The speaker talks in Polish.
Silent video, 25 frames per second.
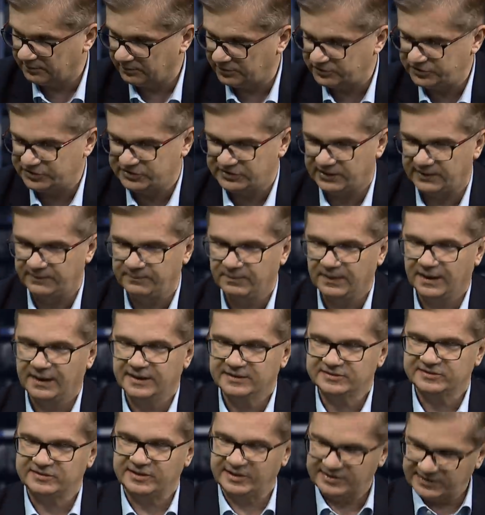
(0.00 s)
Bo dzisiaj
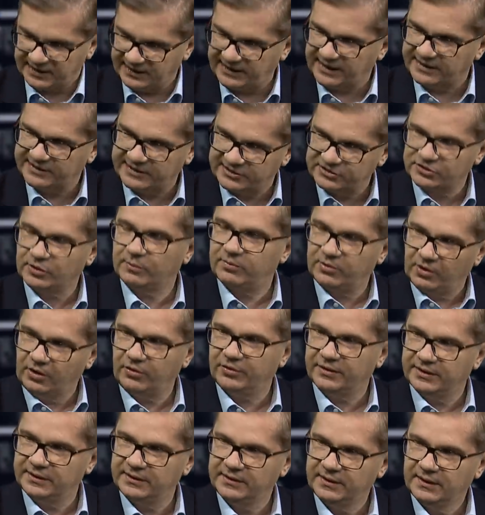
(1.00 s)
strategia też
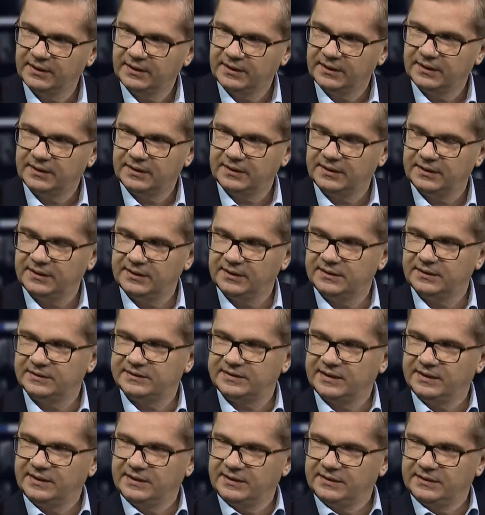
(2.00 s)
obrony y,
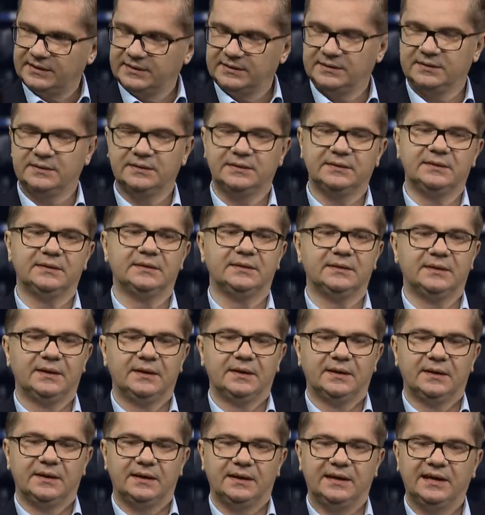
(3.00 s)
te y,
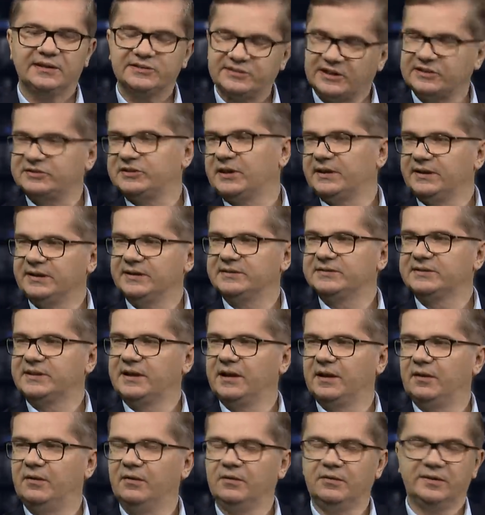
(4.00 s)
Leszka
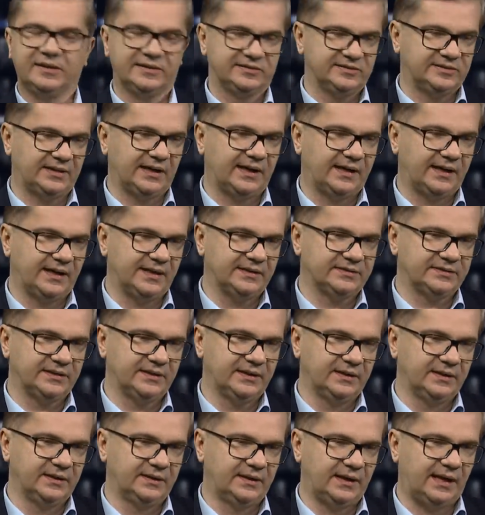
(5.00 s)
Czarneckiego jest taka,
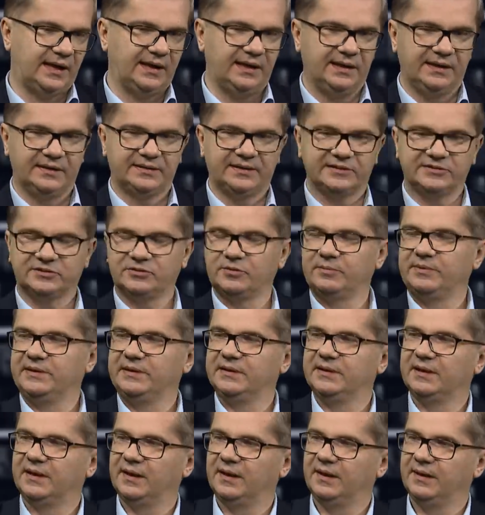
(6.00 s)
że ale też są
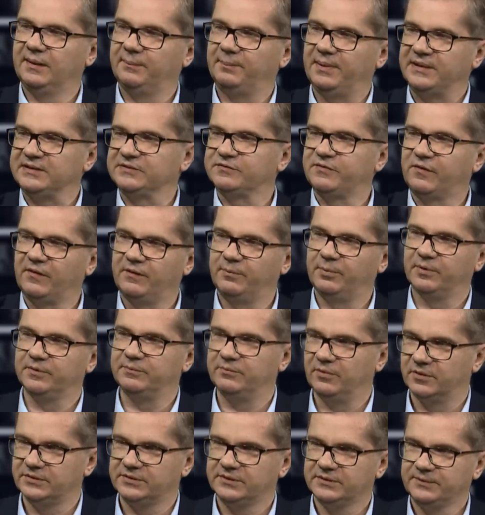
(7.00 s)
inne państwowe
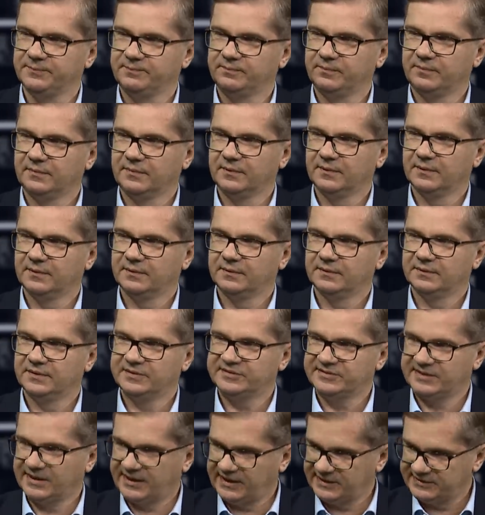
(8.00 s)
podmioty. To
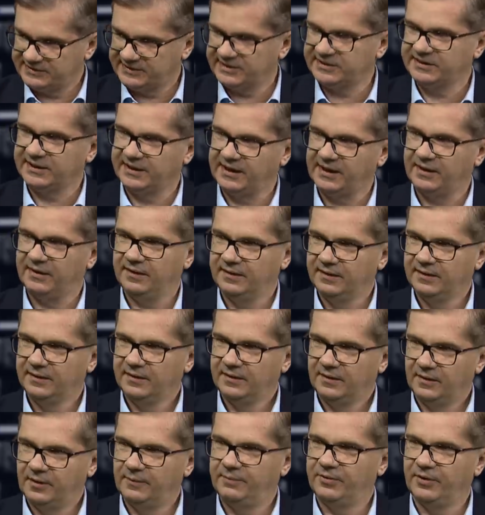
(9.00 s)
jest taka strategia
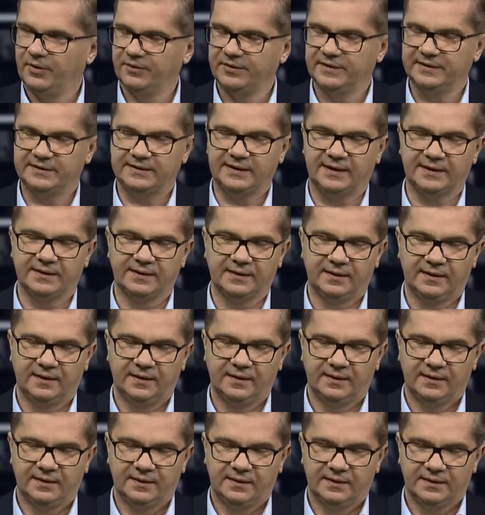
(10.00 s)
obrony, tak?
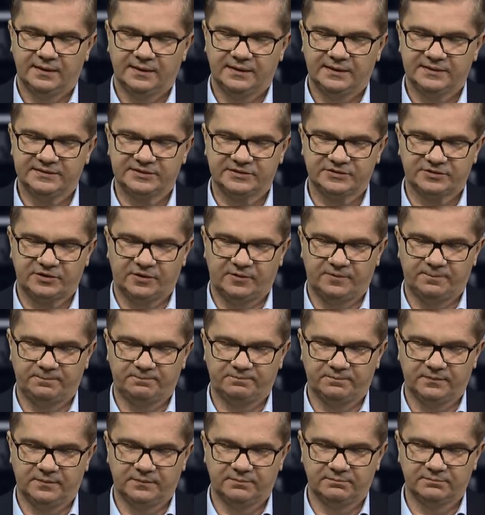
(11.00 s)
Zresztą
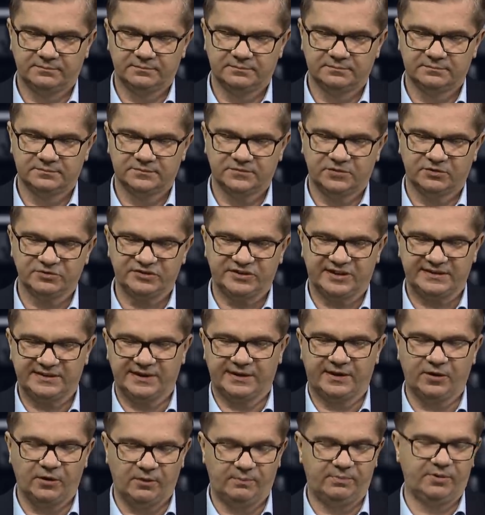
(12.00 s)
mm, tą
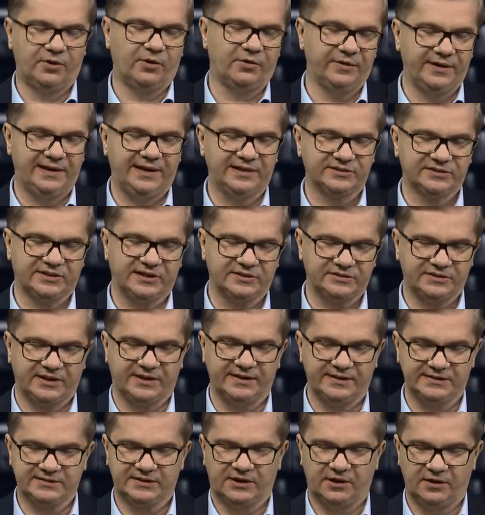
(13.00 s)
strategię obrony Leszka
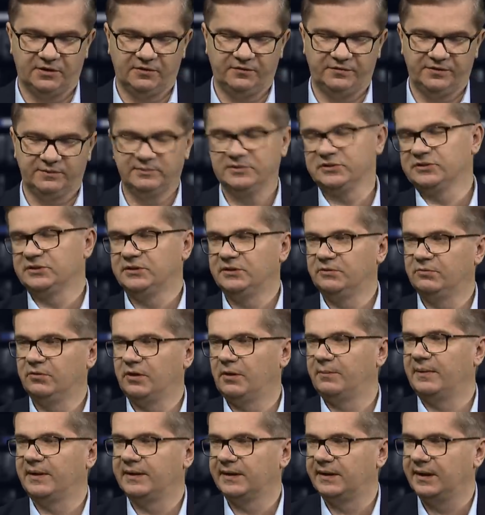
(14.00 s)
Czarneckiego wymyślił
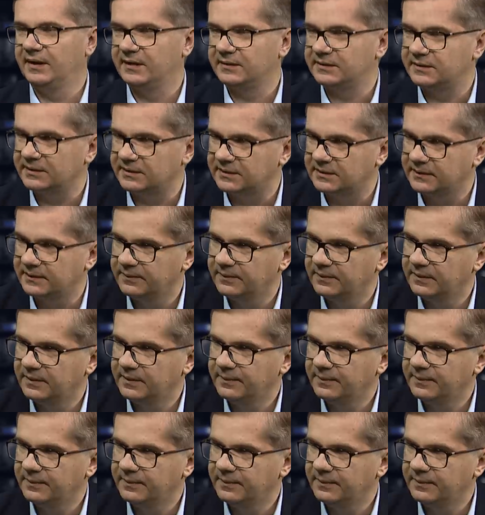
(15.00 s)
Roman Giertych.